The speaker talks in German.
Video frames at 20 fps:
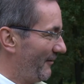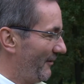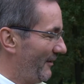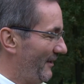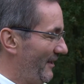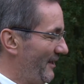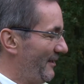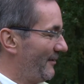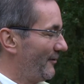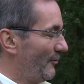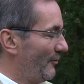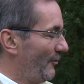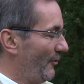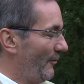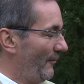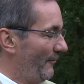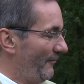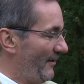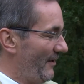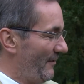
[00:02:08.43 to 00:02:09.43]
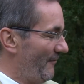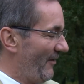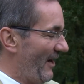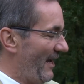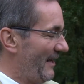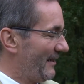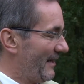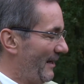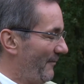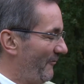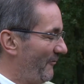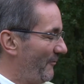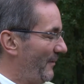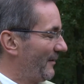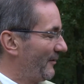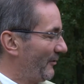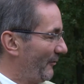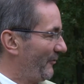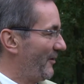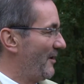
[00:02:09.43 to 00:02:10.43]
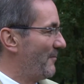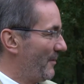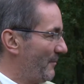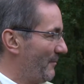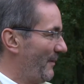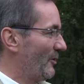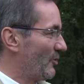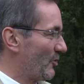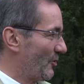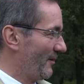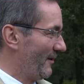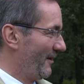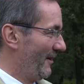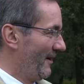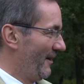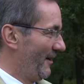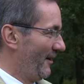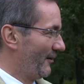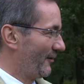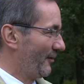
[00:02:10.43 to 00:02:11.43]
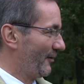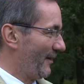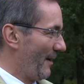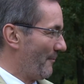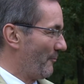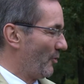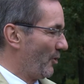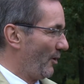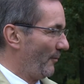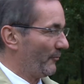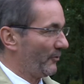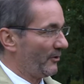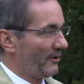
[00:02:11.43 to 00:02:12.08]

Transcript: nie so wie im Wahlkampf man so viel mit Menschen zusammenkommt.